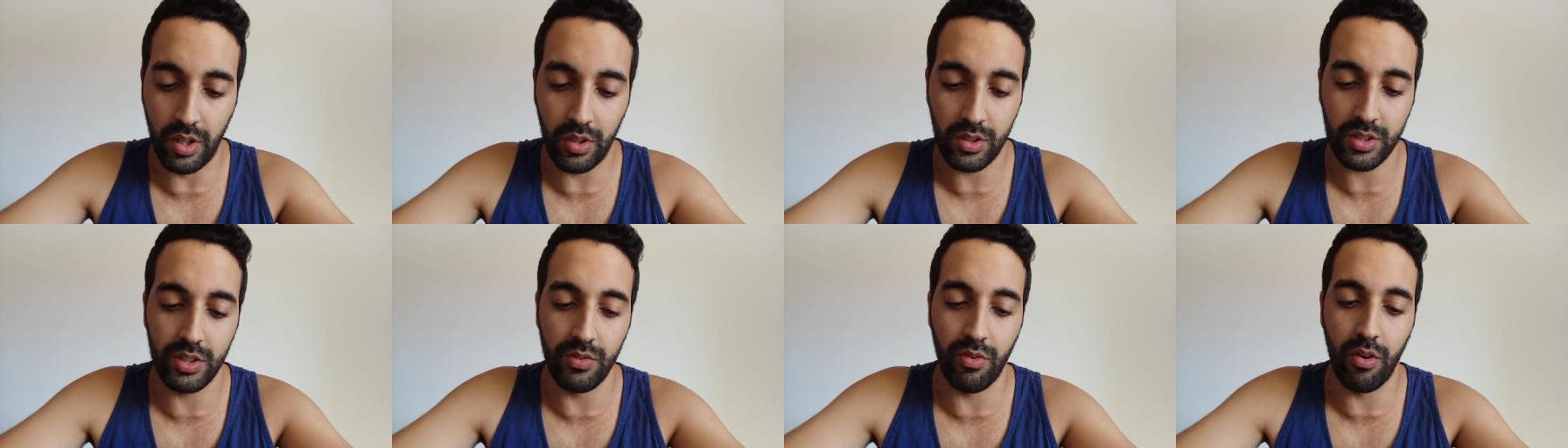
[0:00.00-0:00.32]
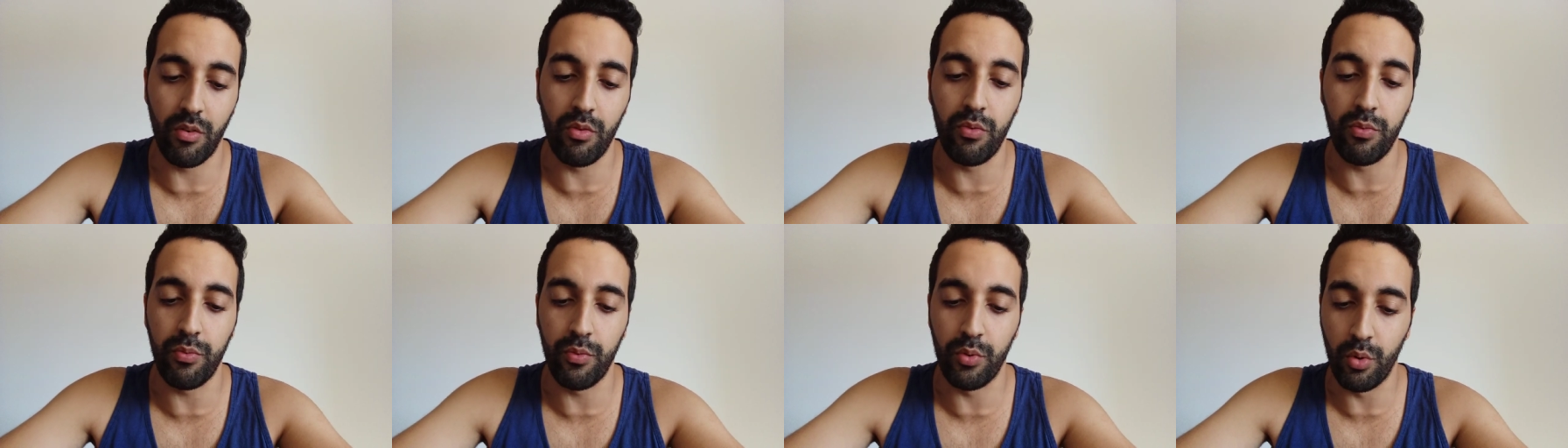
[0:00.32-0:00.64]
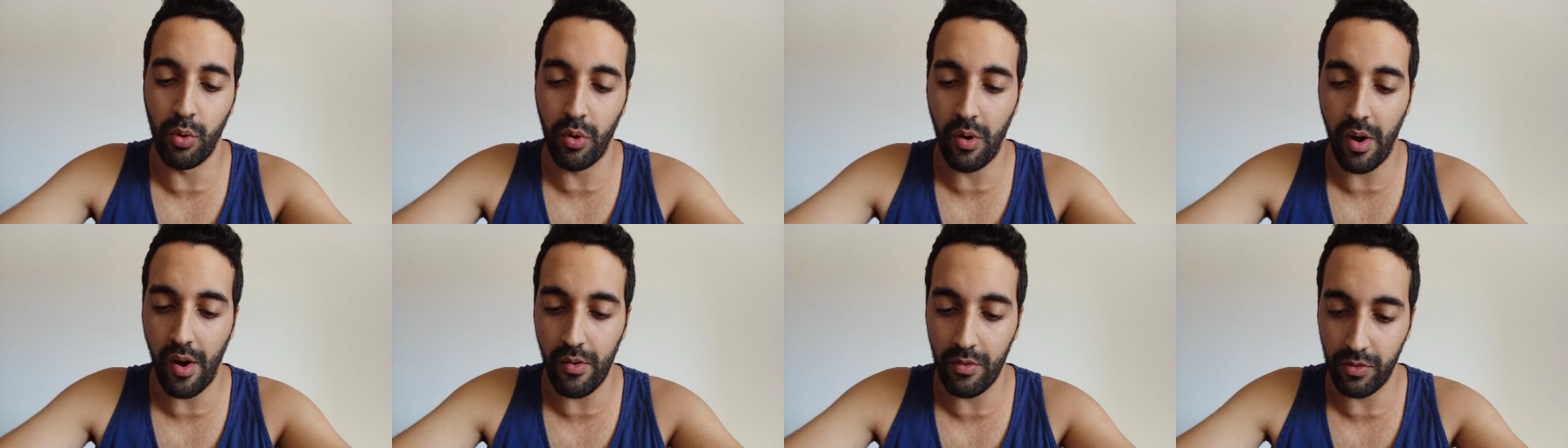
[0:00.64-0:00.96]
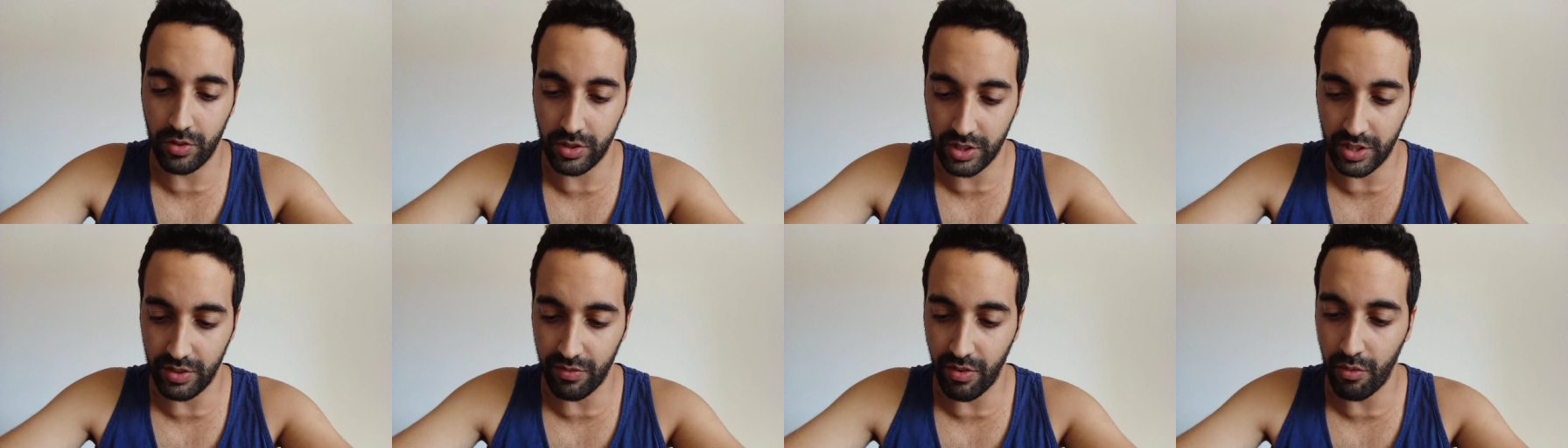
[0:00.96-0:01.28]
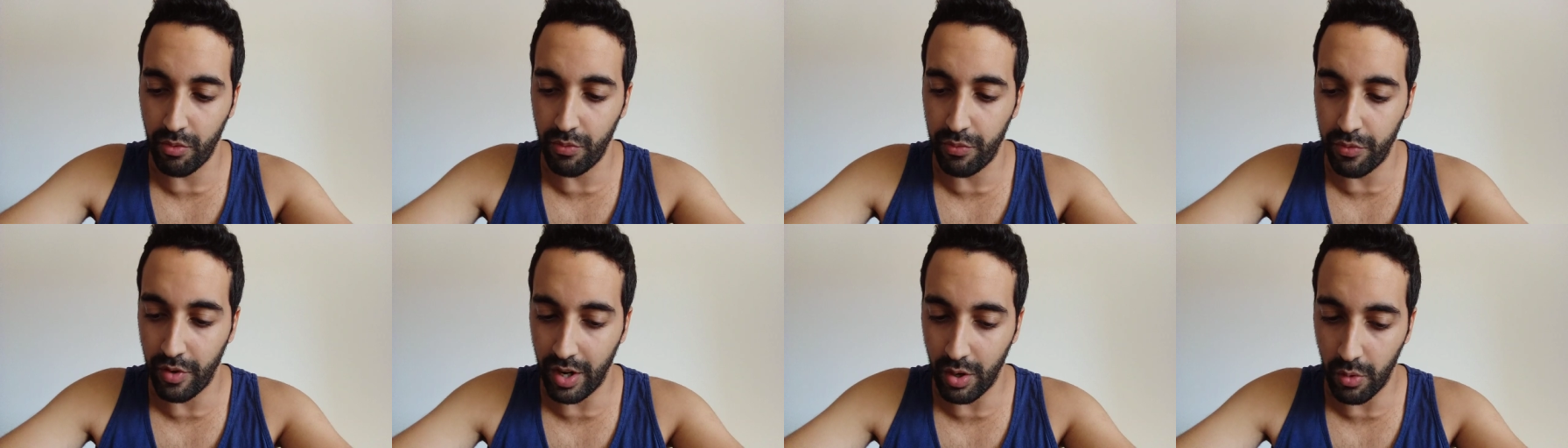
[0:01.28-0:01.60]
Alors ce qu'il va vous falloir, ce qu'il va
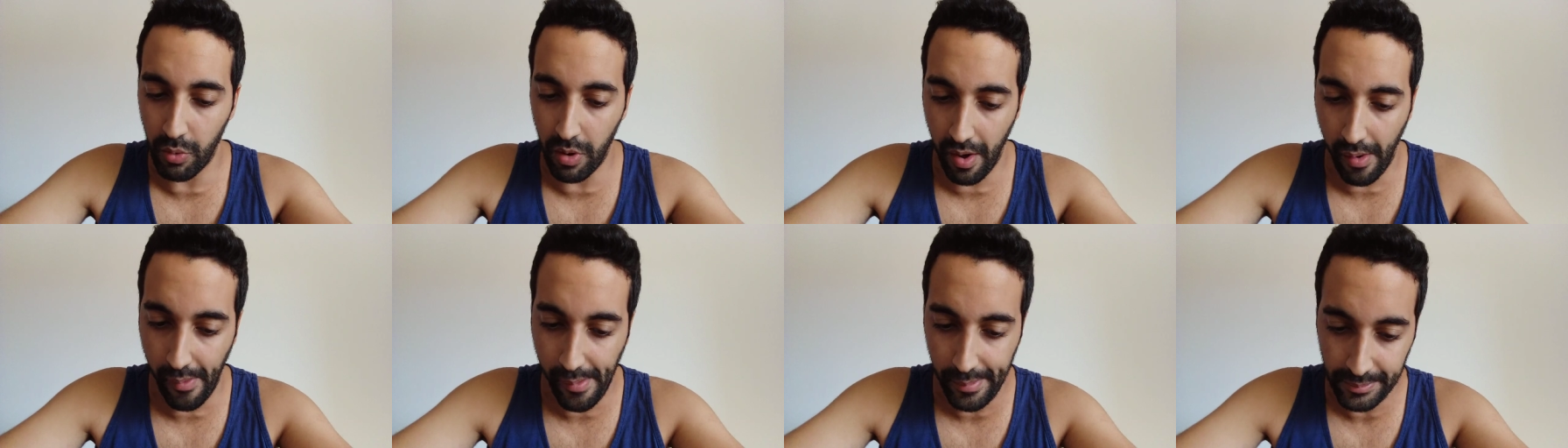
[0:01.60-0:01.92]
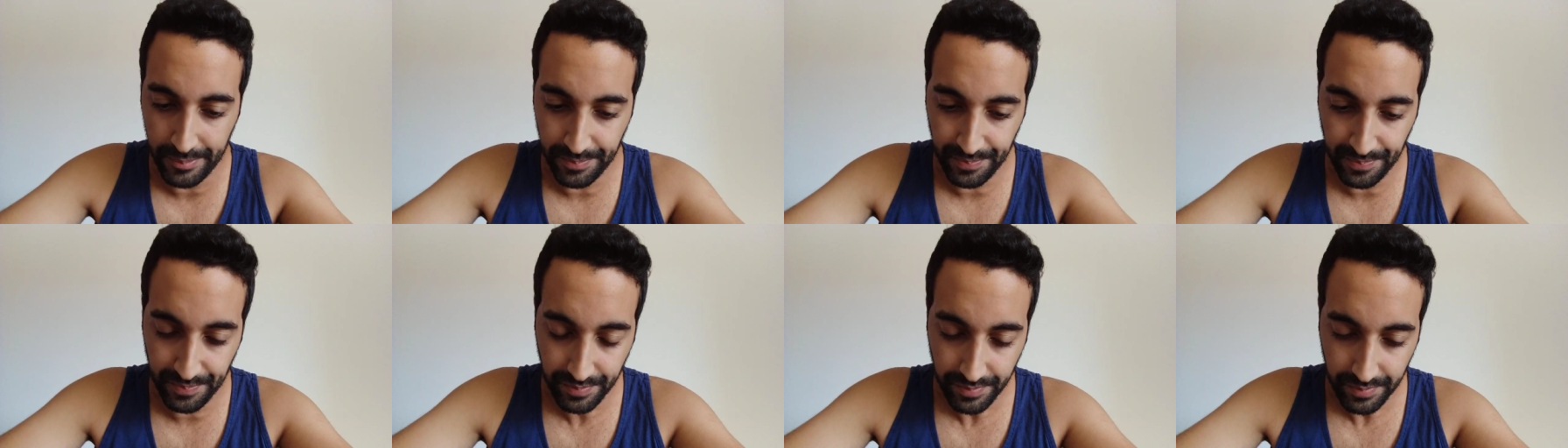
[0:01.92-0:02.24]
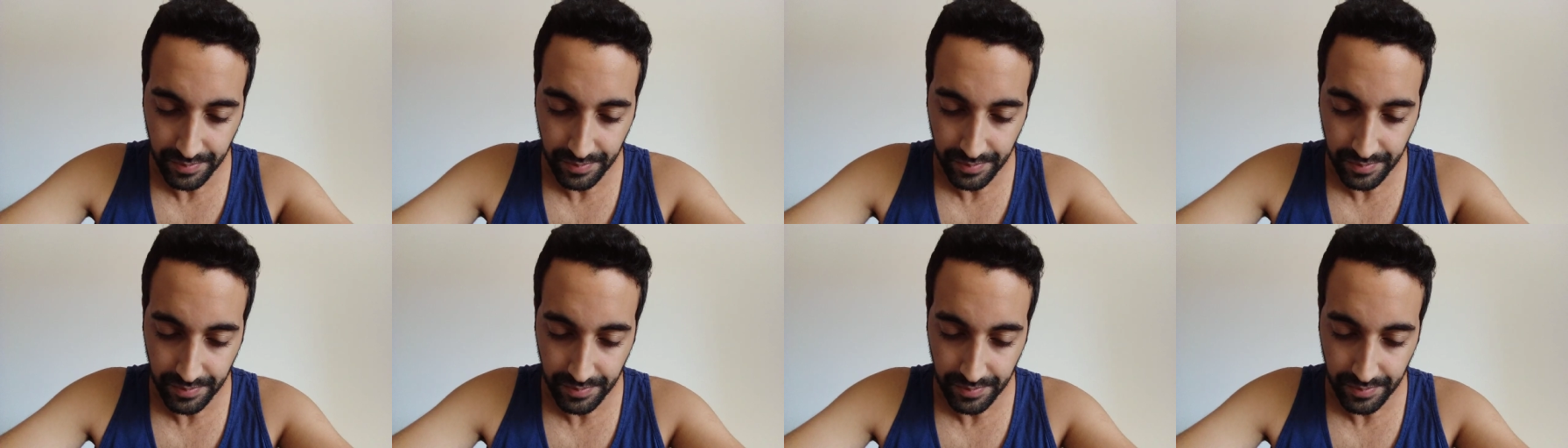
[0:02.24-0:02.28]
vous falloir